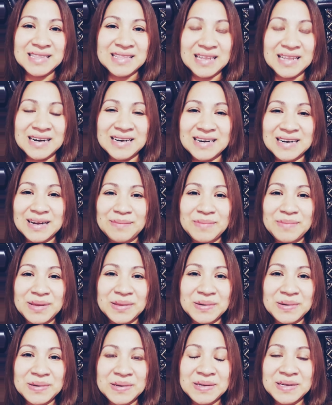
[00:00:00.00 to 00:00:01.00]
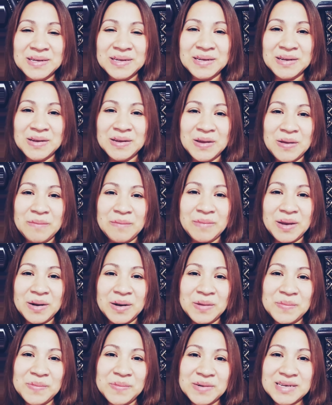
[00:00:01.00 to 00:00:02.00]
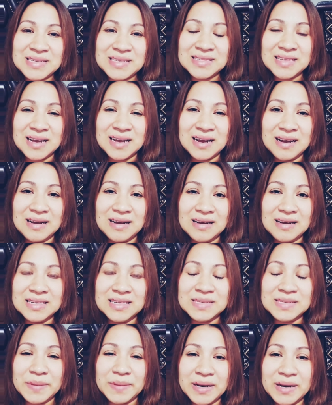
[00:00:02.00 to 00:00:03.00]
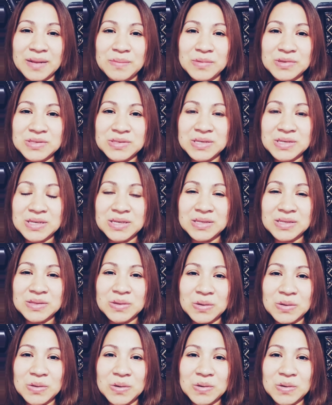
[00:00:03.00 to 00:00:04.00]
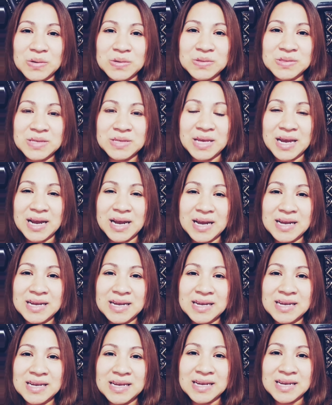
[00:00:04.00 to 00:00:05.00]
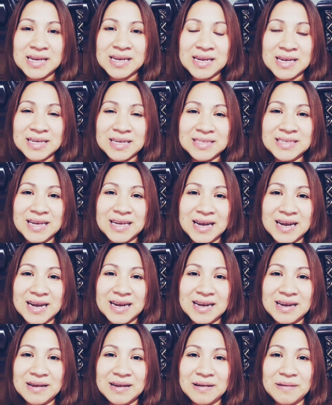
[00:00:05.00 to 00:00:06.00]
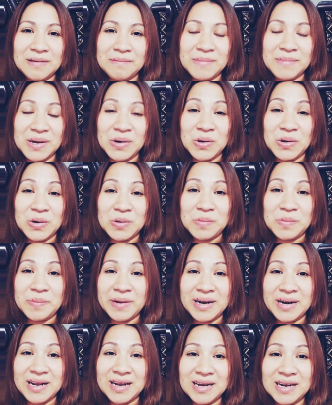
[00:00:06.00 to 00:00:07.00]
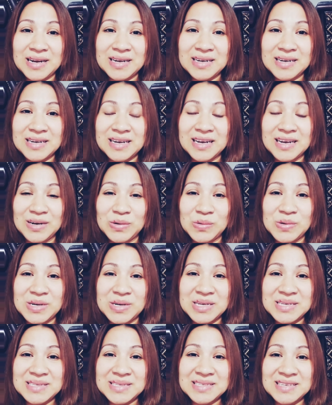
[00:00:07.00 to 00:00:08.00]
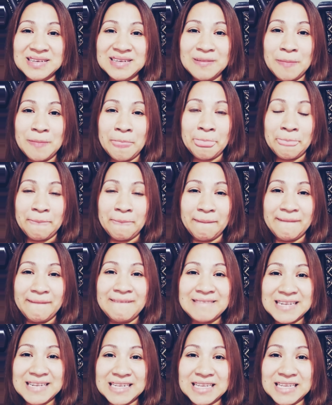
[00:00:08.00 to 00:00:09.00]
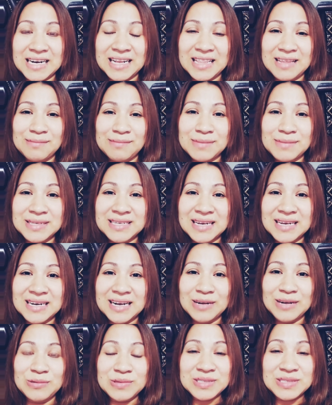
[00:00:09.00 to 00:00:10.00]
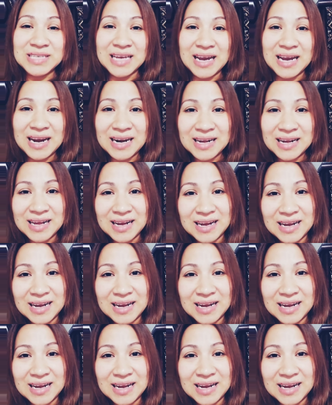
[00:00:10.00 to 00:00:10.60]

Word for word: tan rápido, pero pues ah, esperemos si todo sea ya mejor para el lunes y trataré de mañana anunciar